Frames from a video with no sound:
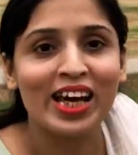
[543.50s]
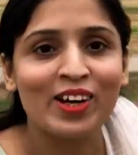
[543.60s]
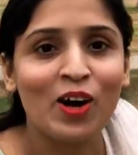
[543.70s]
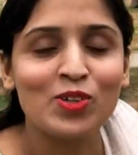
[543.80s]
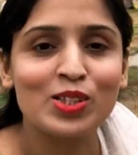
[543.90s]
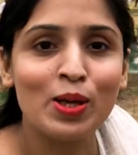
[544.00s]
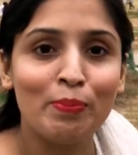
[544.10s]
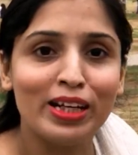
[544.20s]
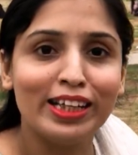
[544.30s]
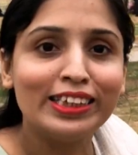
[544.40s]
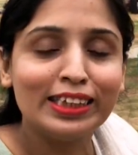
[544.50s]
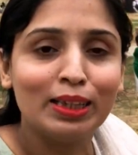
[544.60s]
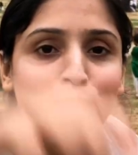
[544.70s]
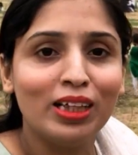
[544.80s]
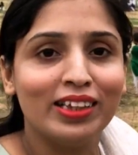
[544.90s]
देखा उसने बिल्डिंग से
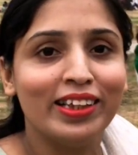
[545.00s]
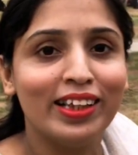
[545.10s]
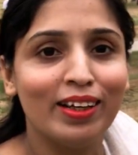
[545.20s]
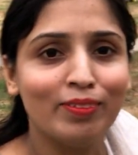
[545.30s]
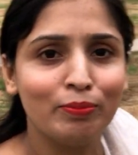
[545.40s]
जंप कर देना है